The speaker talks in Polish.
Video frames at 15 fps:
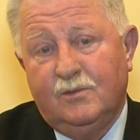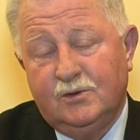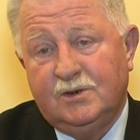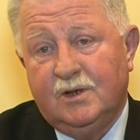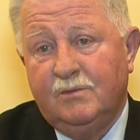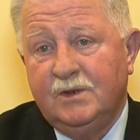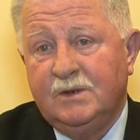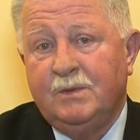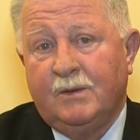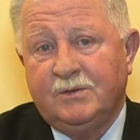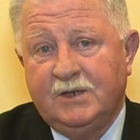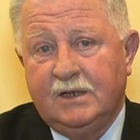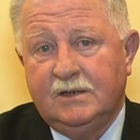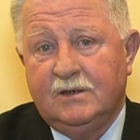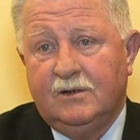muszą być
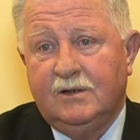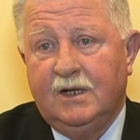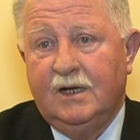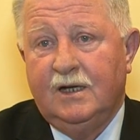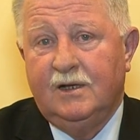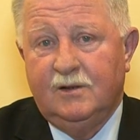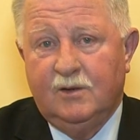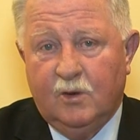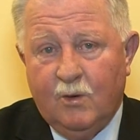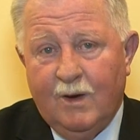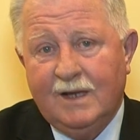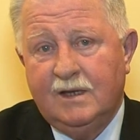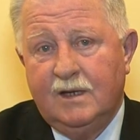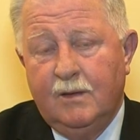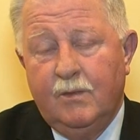poprzedzone
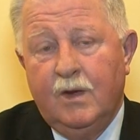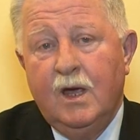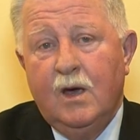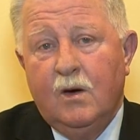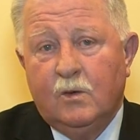dokładnym